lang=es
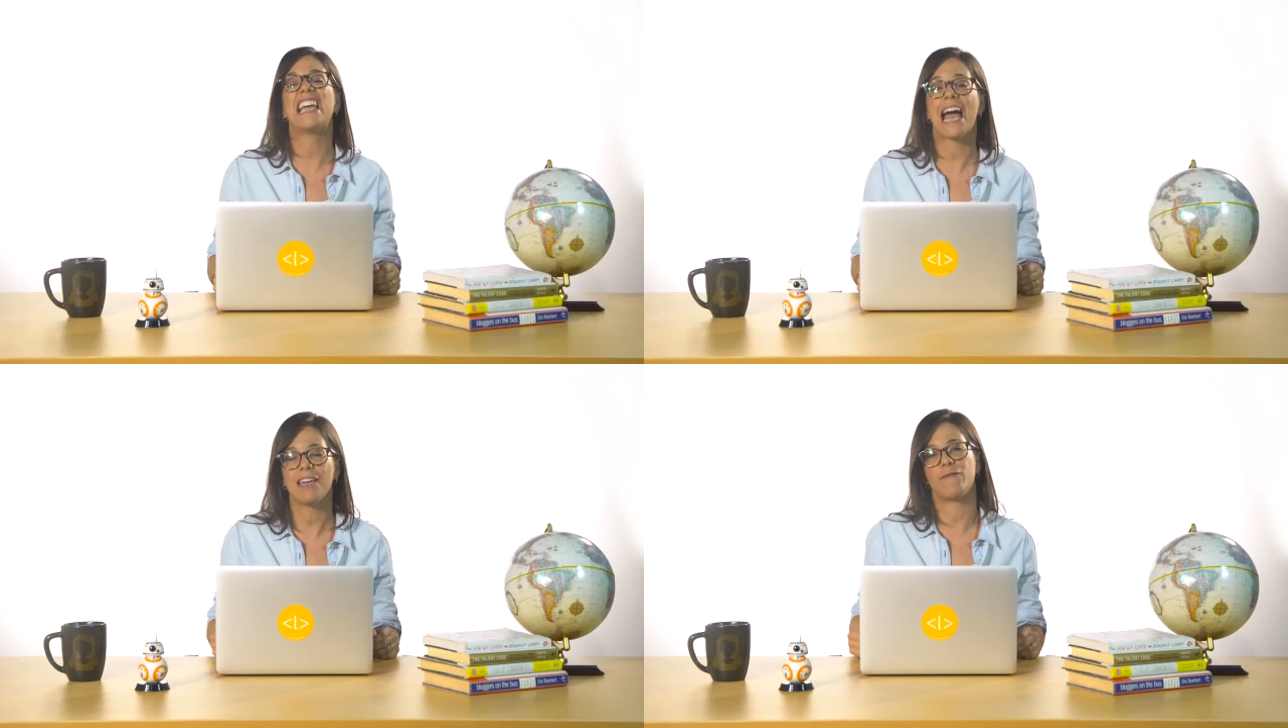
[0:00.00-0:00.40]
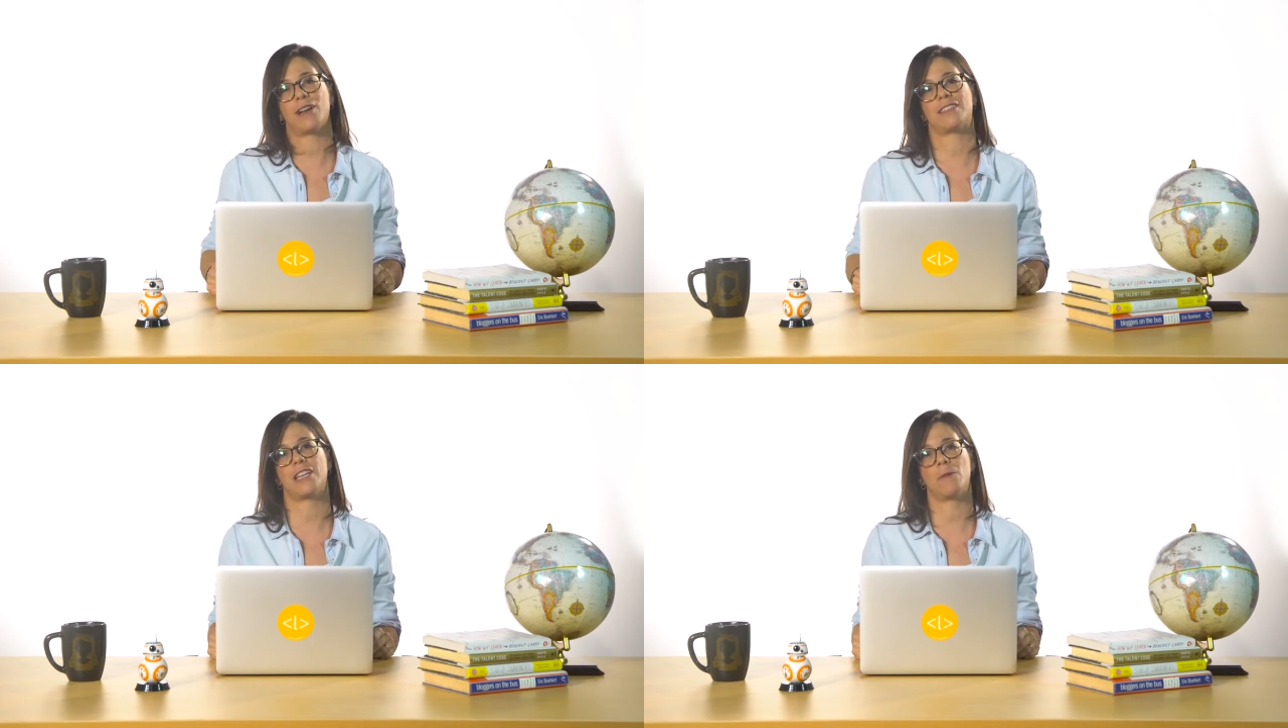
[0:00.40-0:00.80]
Y ahí
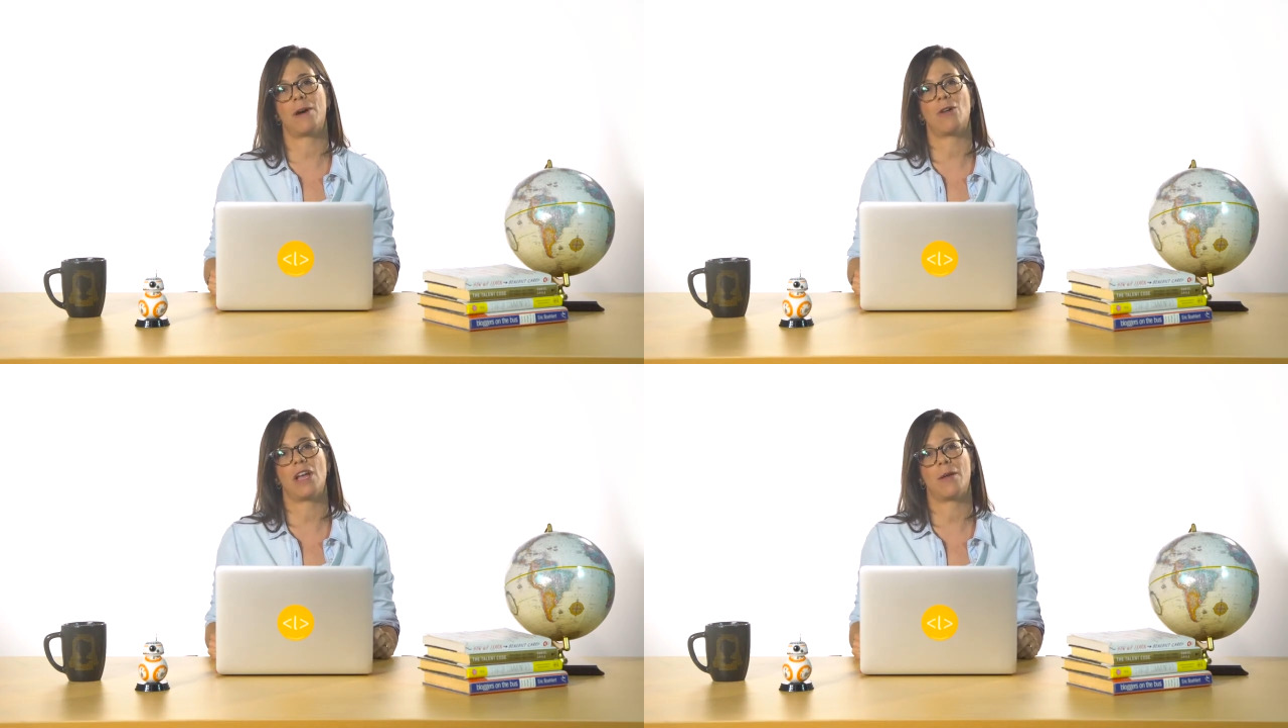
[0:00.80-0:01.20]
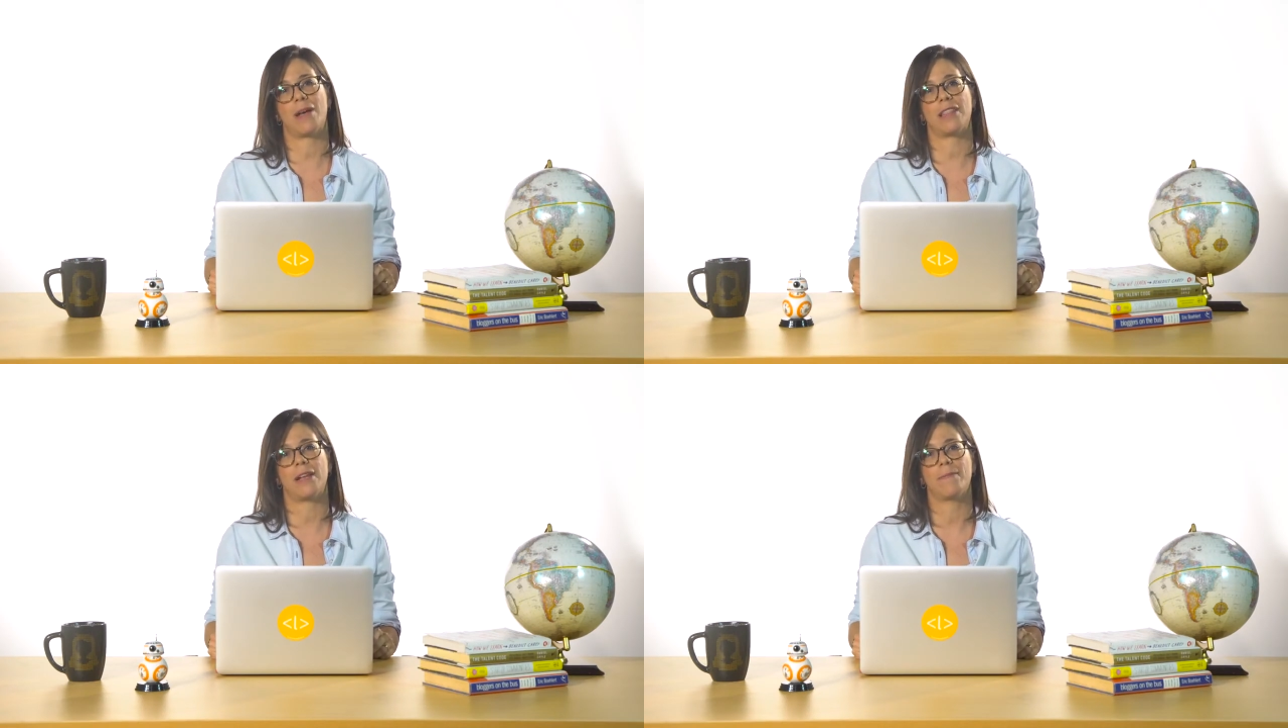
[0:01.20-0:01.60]
fue que se disparó la
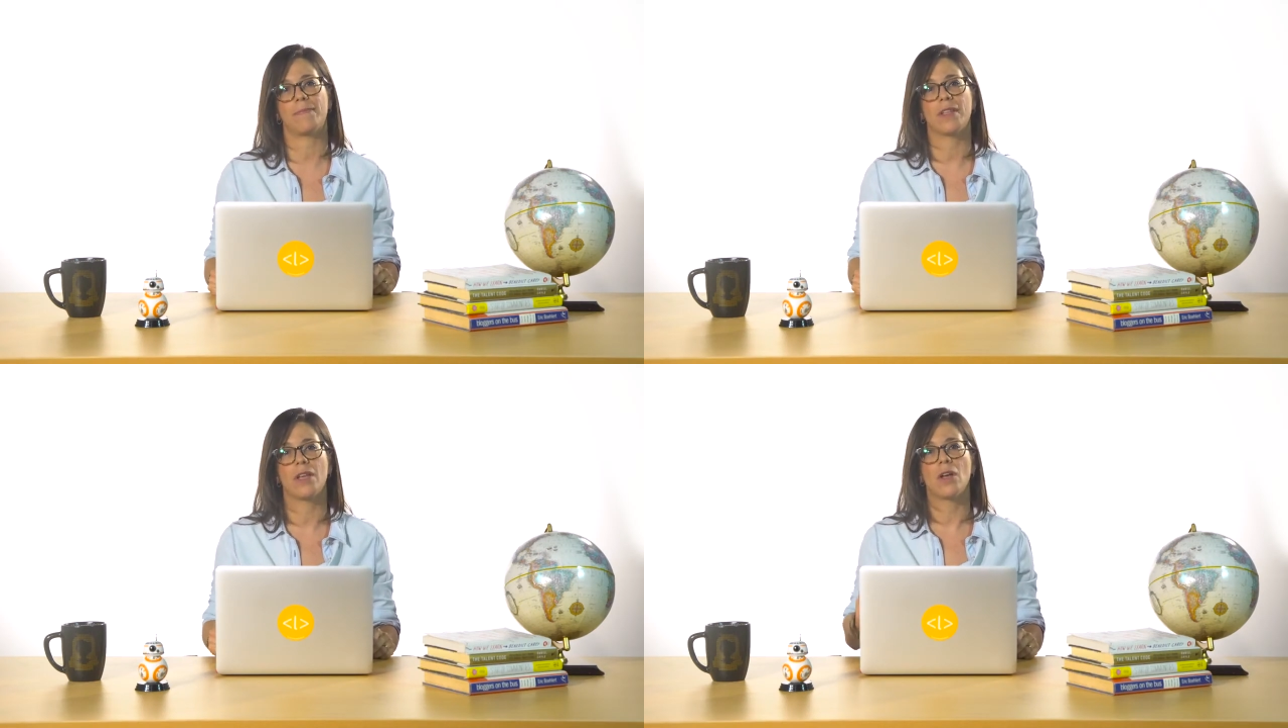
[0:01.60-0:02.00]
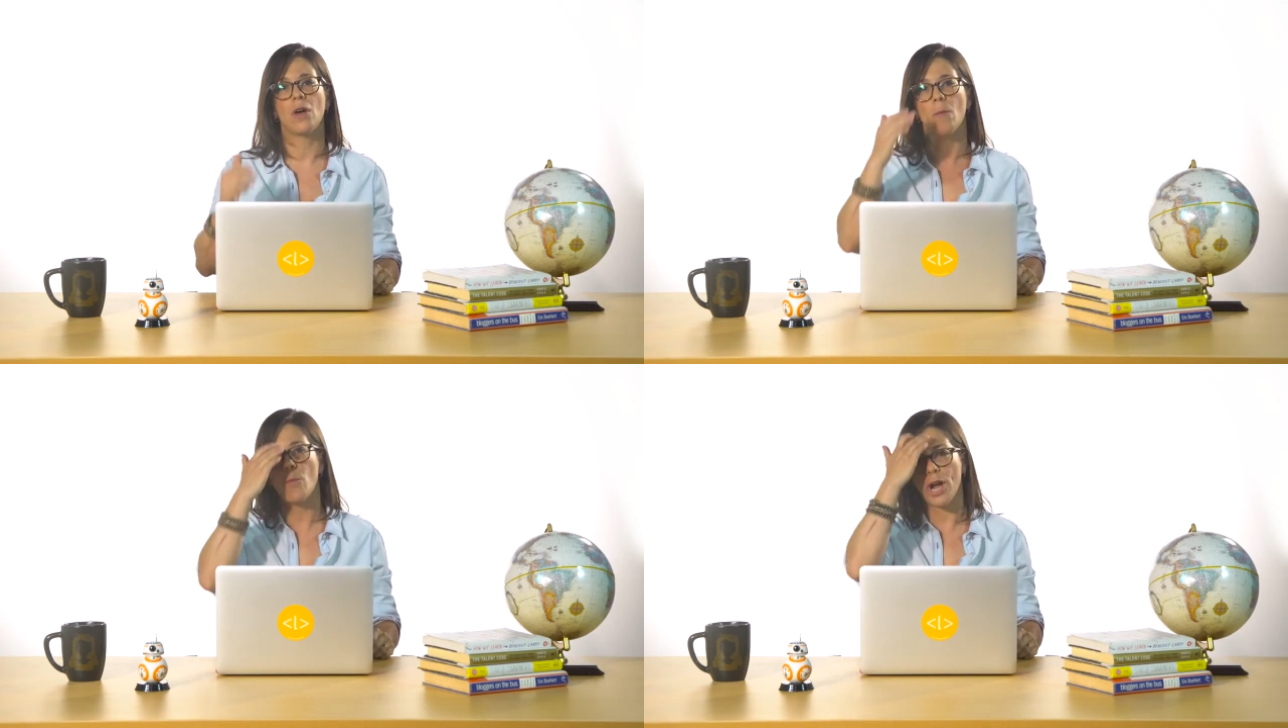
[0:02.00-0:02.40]
demanda.
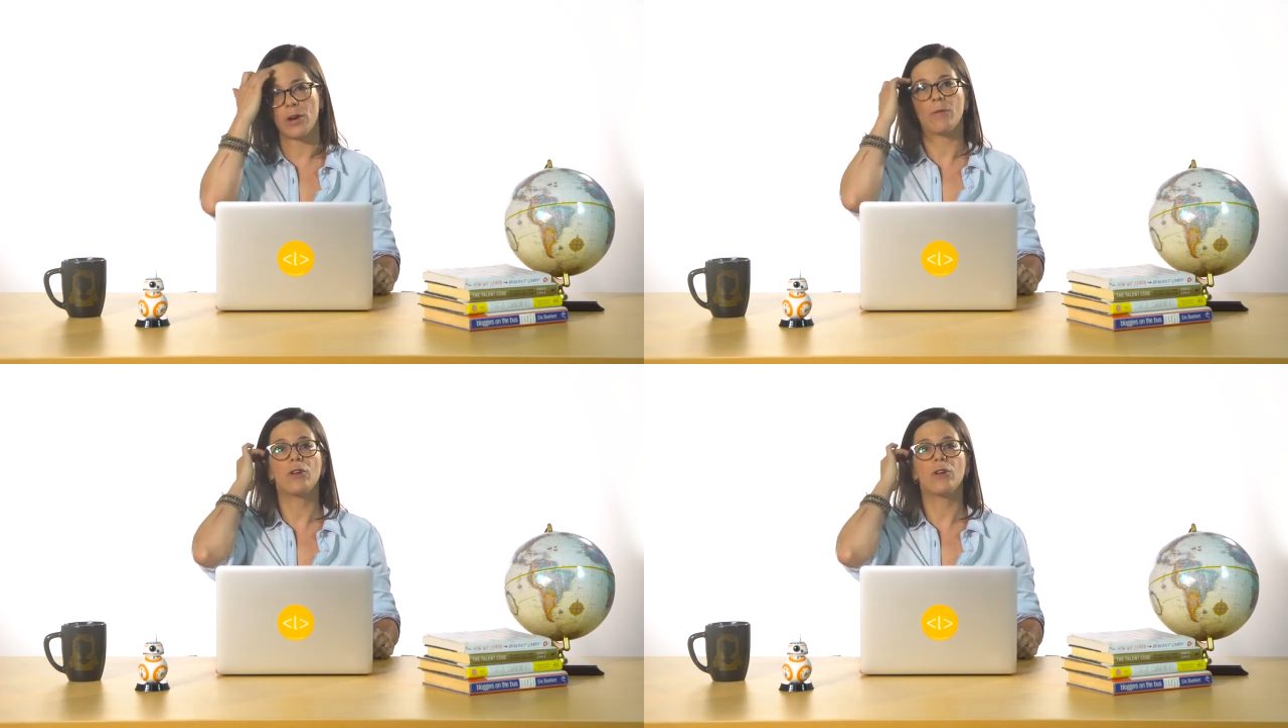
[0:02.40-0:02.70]
Bueno,